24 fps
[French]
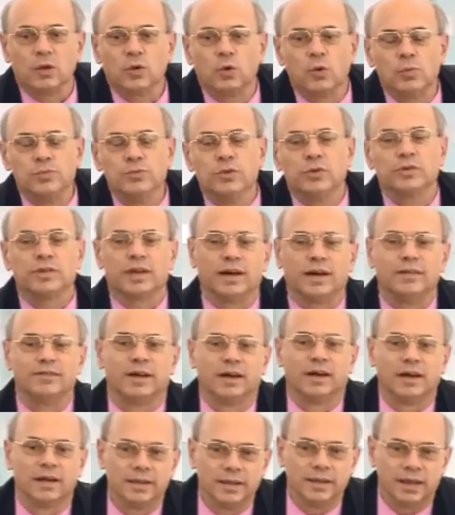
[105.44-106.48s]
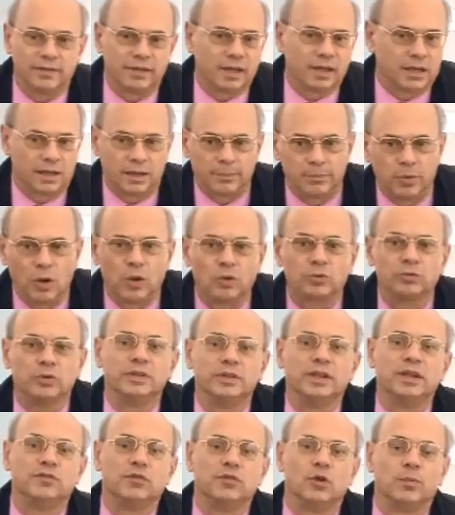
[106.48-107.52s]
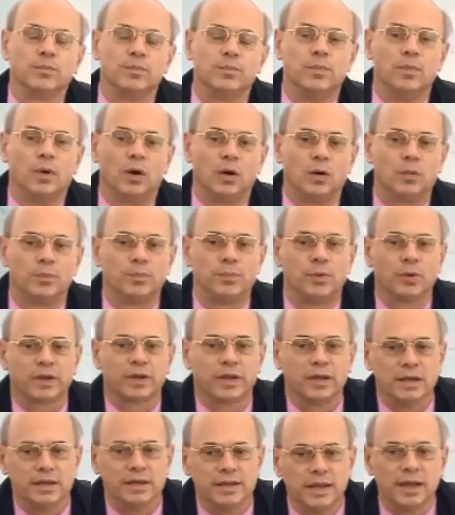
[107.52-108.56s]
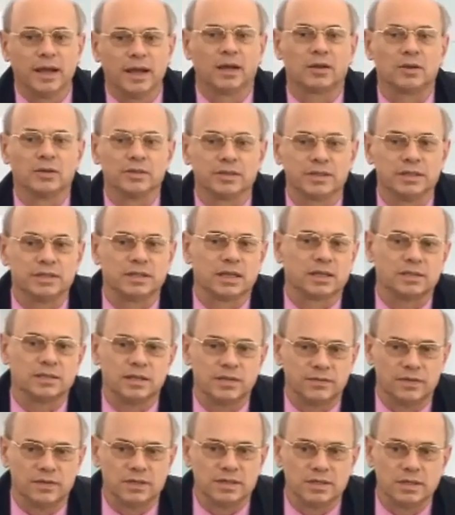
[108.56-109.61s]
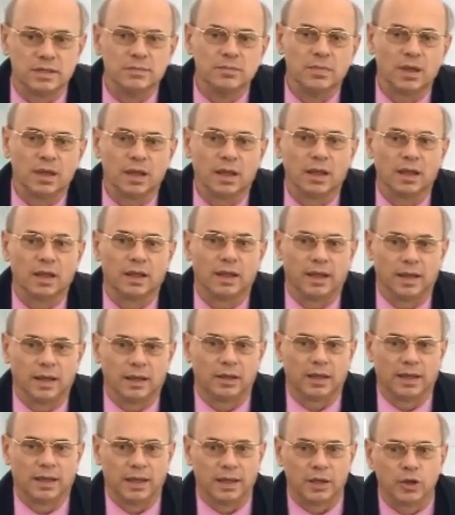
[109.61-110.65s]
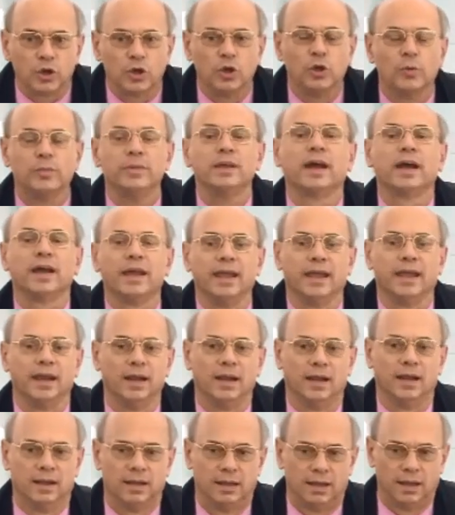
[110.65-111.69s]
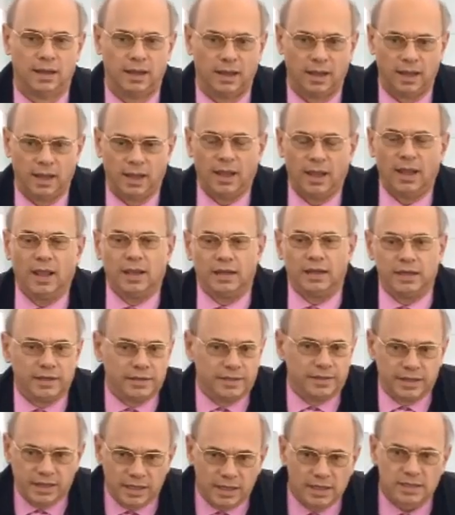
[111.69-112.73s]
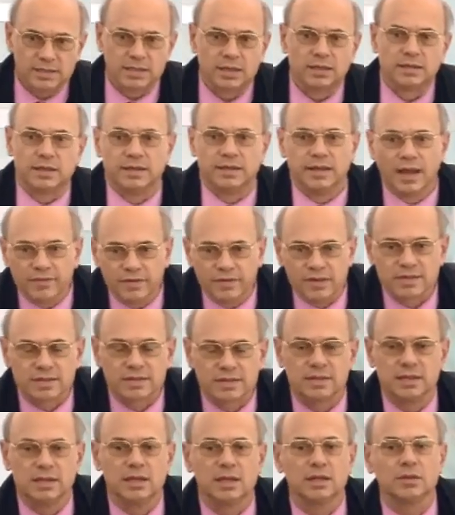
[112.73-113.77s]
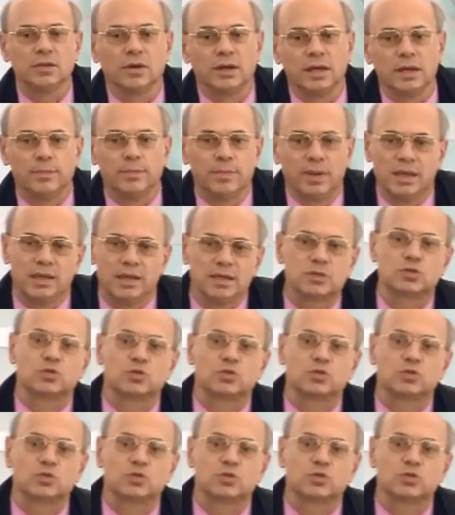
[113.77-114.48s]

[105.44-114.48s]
un groupe de travail avec les banques de développement pour qu'il y ait un quantitative easing économie réelle. L'idée, c'était d'investir dans les pays